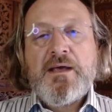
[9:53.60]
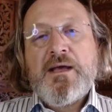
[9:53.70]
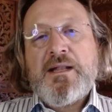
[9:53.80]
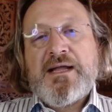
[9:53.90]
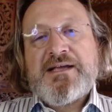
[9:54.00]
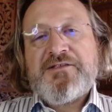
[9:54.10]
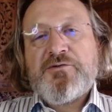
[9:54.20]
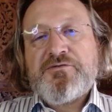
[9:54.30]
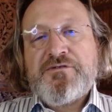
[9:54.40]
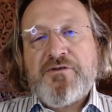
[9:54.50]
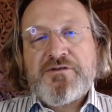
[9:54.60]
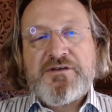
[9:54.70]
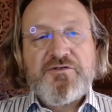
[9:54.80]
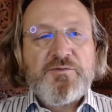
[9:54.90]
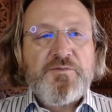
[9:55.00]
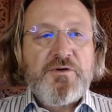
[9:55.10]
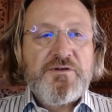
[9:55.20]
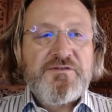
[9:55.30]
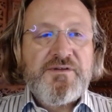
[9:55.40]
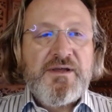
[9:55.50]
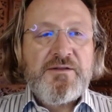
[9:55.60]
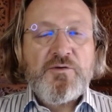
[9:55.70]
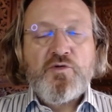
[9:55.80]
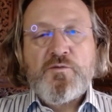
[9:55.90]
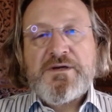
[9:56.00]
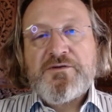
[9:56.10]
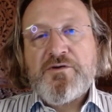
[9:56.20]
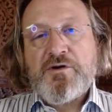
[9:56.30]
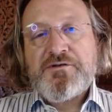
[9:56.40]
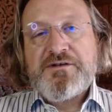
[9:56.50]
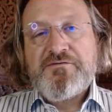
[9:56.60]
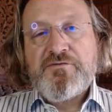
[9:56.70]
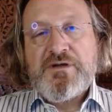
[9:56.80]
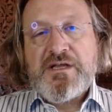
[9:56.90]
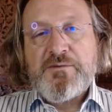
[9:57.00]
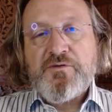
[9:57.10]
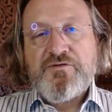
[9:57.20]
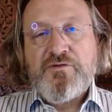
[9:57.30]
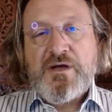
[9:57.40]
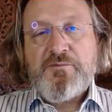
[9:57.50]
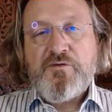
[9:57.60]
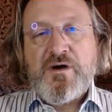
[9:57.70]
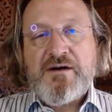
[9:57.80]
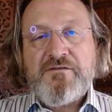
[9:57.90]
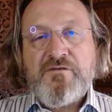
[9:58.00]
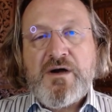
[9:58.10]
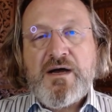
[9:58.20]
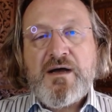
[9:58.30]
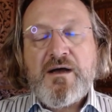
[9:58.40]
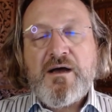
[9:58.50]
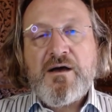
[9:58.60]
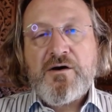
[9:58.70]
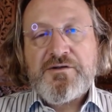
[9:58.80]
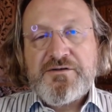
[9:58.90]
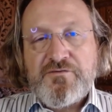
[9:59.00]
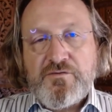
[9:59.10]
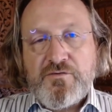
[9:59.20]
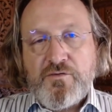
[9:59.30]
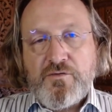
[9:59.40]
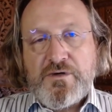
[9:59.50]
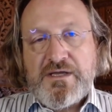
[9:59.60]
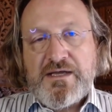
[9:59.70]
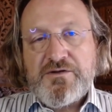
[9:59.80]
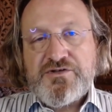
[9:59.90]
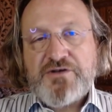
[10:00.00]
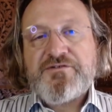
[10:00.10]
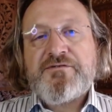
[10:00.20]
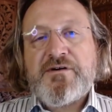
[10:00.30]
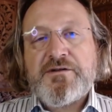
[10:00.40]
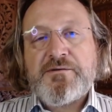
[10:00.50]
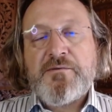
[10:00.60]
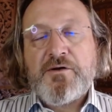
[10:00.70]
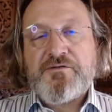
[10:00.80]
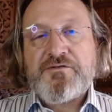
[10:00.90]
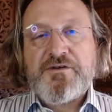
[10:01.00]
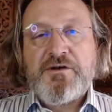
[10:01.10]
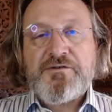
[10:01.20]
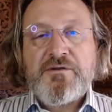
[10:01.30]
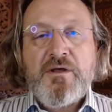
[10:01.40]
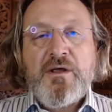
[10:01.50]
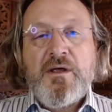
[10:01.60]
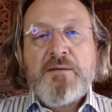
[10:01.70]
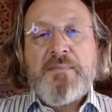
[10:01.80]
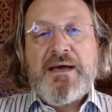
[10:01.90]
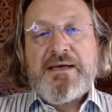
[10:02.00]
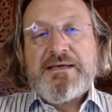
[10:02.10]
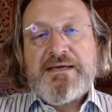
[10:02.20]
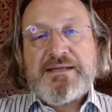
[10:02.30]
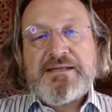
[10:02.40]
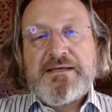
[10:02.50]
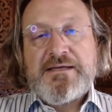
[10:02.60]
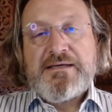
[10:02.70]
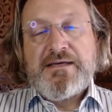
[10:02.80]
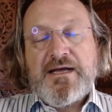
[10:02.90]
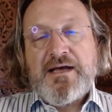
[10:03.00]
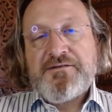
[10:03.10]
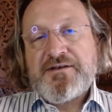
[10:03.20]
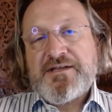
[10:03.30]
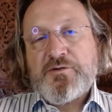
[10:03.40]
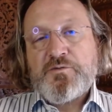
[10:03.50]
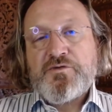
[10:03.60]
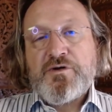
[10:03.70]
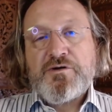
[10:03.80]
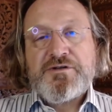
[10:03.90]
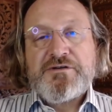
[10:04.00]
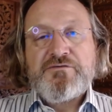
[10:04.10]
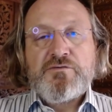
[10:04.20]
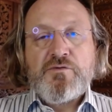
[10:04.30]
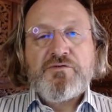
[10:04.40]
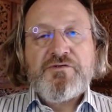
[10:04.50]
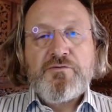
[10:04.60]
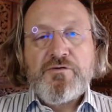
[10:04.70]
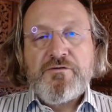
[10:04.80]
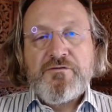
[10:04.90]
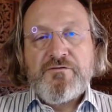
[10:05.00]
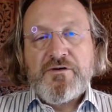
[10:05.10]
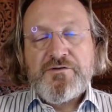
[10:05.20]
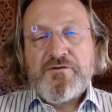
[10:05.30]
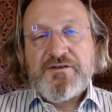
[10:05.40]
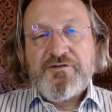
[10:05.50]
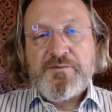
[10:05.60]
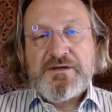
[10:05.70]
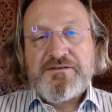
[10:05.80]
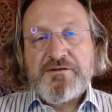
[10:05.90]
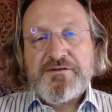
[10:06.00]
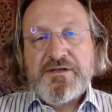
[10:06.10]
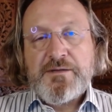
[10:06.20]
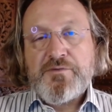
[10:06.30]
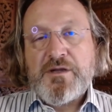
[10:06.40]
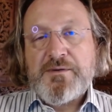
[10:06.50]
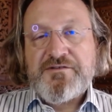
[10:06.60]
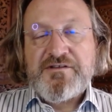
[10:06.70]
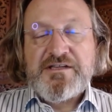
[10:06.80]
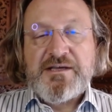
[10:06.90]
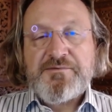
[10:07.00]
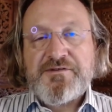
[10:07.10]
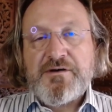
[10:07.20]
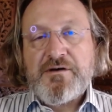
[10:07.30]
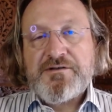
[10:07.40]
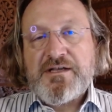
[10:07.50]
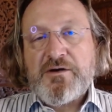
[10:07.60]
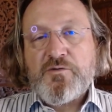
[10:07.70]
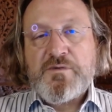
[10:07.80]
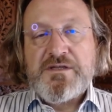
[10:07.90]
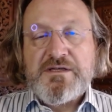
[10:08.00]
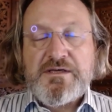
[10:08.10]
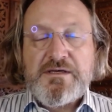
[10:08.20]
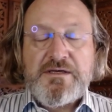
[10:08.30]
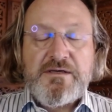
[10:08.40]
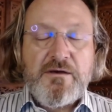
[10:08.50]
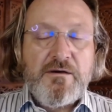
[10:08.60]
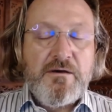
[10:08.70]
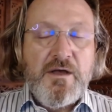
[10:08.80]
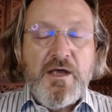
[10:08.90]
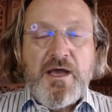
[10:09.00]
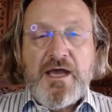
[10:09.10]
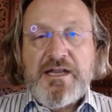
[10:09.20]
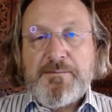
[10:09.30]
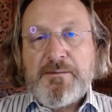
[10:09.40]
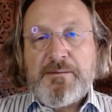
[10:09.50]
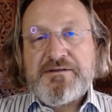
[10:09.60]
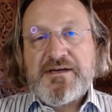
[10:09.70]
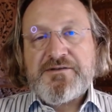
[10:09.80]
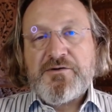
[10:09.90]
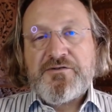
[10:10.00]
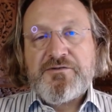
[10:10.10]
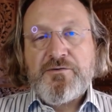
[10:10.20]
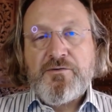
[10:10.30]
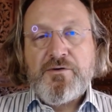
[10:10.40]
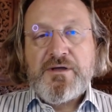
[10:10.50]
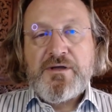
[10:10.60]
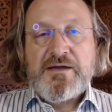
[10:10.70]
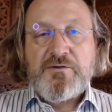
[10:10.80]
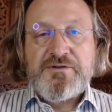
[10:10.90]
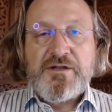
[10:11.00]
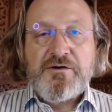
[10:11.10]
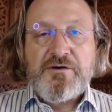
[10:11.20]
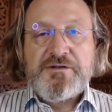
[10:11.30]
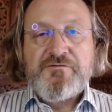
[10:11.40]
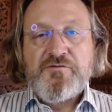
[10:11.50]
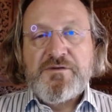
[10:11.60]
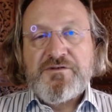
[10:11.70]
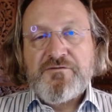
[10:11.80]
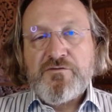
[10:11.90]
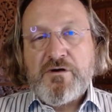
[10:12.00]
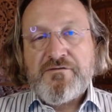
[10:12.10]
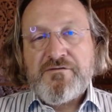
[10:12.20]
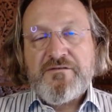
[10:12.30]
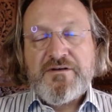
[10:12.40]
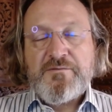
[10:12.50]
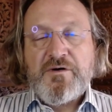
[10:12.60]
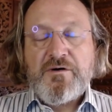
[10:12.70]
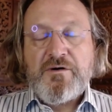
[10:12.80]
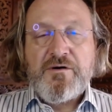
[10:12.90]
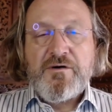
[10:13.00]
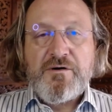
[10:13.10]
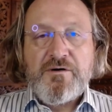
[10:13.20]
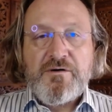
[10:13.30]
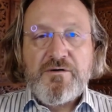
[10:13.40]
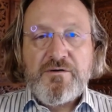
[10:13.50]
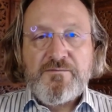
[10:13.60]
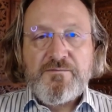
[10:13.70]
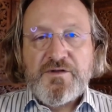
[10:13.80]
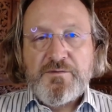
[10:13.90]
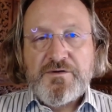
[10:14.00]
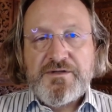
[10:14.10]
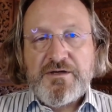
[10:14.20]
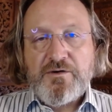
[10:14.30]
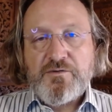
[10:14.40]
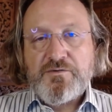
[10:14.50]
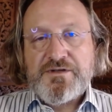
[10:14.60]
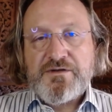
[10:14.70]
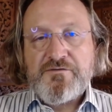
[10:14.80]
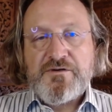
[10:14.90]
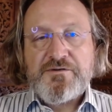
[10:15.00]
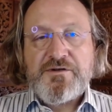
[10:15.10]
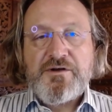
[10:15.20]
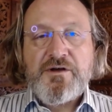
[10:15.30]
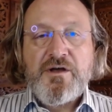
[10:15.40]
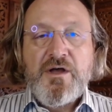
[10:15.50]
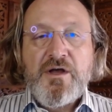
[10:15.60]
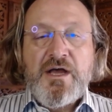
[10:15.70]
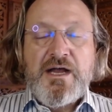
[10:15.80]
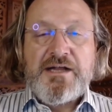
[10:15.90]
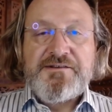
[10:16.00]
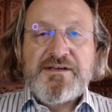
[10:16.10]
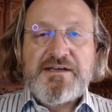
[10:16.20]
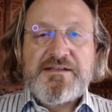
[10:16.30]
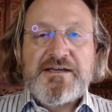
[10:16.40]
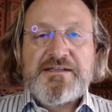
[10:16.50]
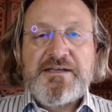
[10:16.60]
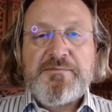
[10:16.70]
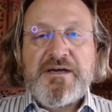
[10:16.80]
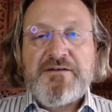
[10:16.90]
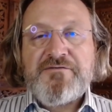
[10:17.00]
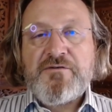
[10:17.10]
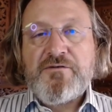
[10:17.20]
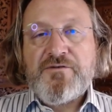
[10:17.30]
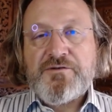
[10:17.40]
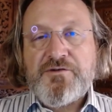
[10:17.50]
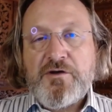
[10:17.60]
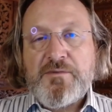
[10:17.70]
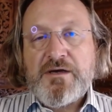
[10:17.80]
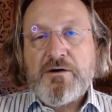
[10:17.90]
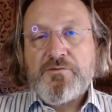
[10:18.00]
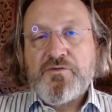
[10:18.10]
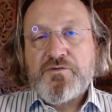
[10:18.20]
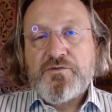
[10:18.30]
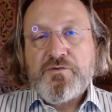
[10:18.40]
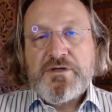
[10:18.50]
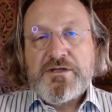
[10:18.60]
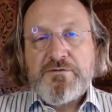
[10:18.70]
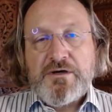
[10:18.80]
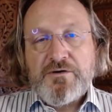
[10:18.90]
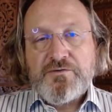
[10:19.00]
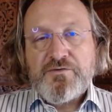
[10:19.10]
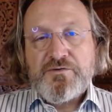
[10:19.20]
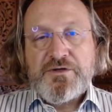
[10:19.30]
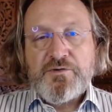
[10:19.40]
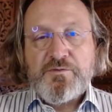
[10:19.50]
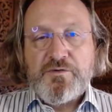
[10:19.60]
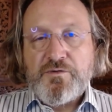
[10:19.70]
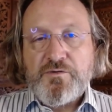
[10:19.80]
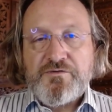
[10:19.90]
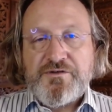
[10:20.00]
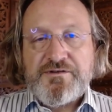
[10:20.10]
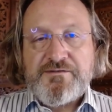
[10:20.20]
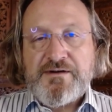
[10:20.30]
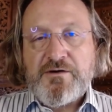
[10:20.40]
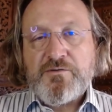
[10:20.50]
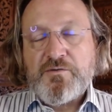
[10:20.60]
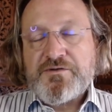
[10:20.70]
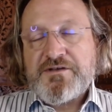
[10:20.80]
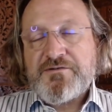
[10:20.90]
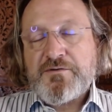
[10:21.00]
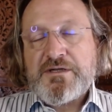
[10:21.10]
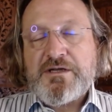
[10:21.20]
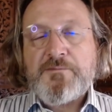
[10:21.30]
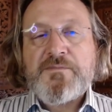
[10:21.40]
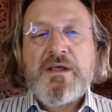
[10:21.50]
La question suivante qui se pose, c'est de combien de rendez-vous il a besoin pour avoir un rendez-vous où il a une chance de vendre. En ce sens, ben, il y, un certain nombre de rendez-vous où, le vendeur va se présenter, puis la personne est absente, elle a oublié, euh, elle n'a pas prêté attention, elle a accordé le rendez-vous mais sans vouloir vraiment, euh, comment dire, rencontrer le vendeur, elle s'est rétractée. Bref, le vendeur ben, rentre bredouille et doit retourner au bureau sans avoir rencontré son client.